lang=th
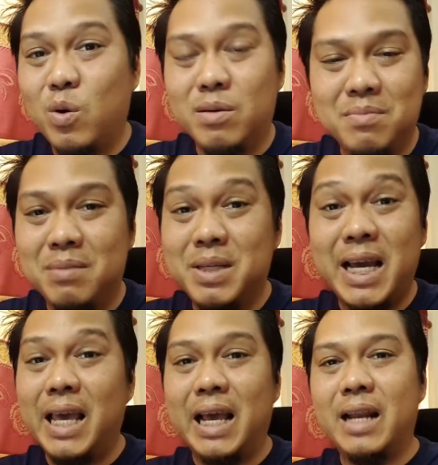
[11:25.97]
น มันไม่ใช่
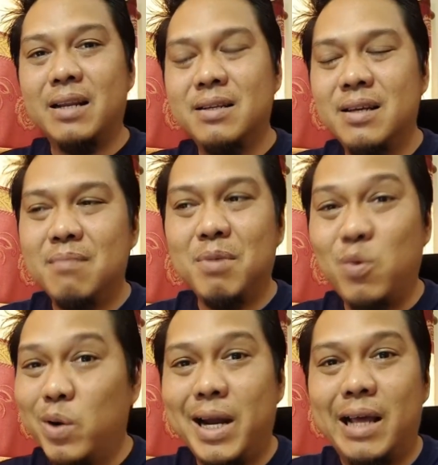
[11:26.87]
อย่างนั้นบางค
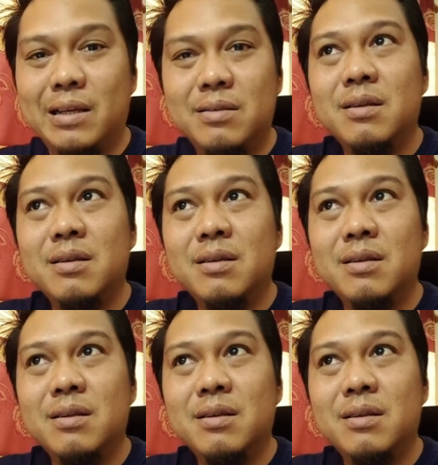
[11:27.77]
นอาจจะ